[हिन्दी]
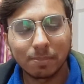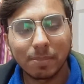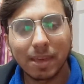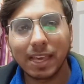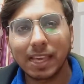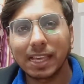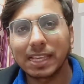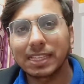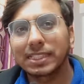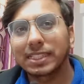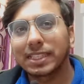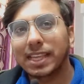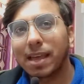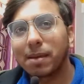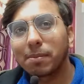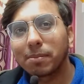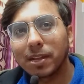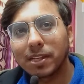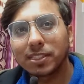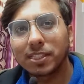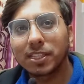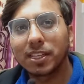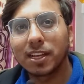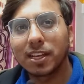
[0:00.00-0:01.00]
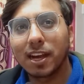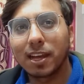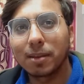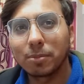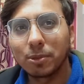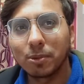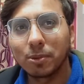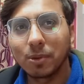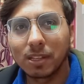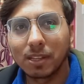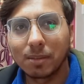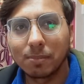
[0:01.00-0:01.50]
मैं एक स्कैम का शिकार भी
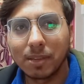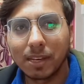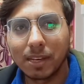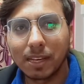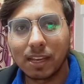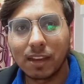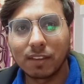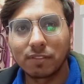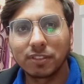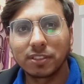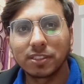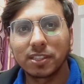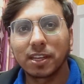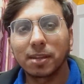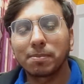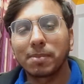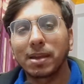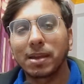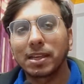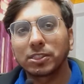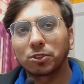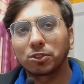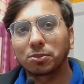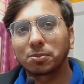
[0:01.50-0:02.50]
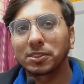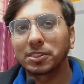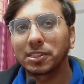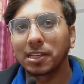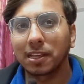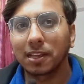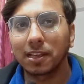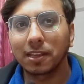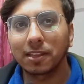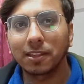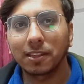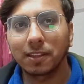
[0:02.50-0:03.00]
हुआ था मेरे काफ़ी सारे पैसे उसमें
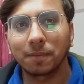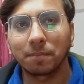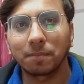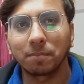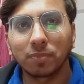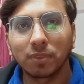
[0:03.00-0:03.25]
चले गए थे